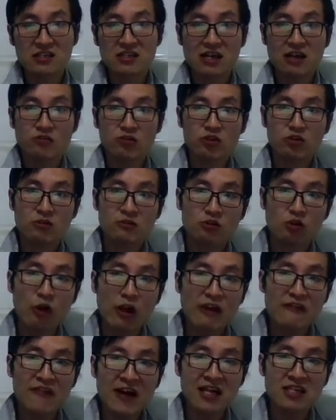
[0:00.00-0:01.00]
它会
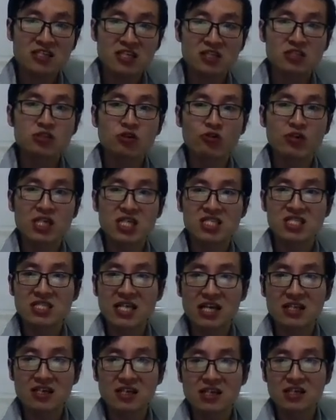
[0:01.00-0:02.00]
推翻这个所谓的
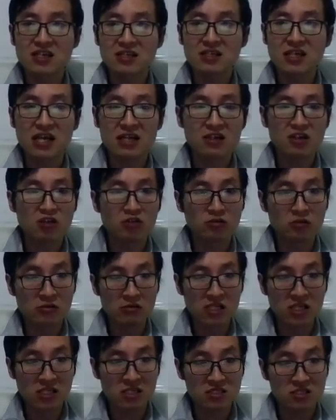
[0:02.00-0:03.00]
善的一个大的共同
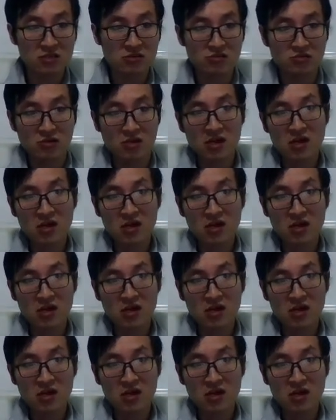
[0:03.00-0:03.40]
体的秩序，